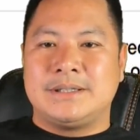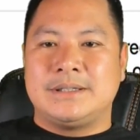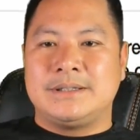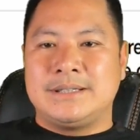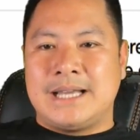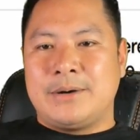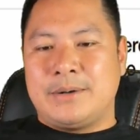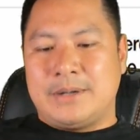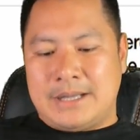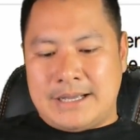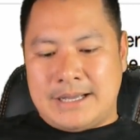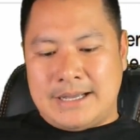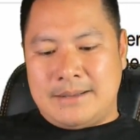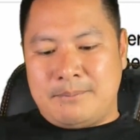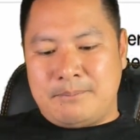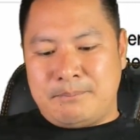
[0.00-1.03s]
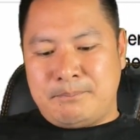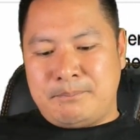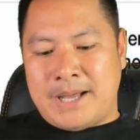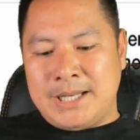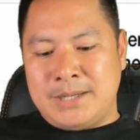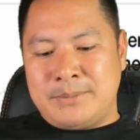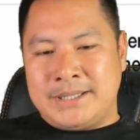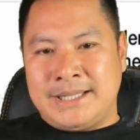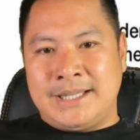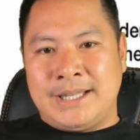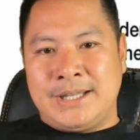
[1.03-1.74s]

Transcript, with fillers: Now, paano ba din